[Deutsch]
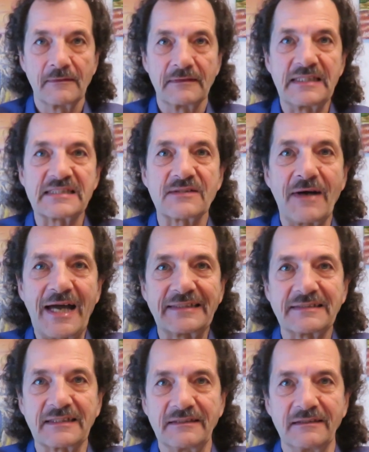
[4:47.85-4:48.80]
Des
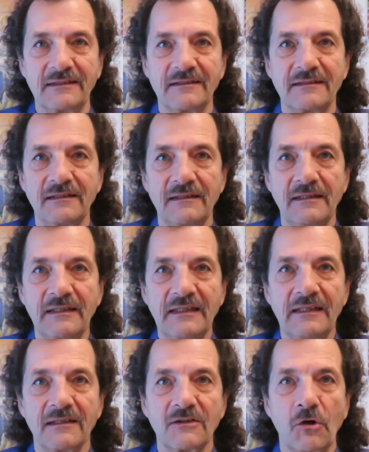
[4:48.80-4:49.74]
Weiteren
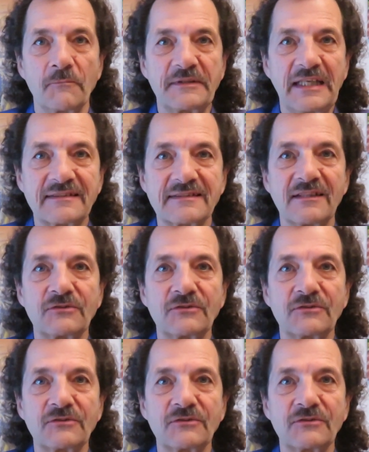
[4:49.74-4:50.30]
kommt jetzt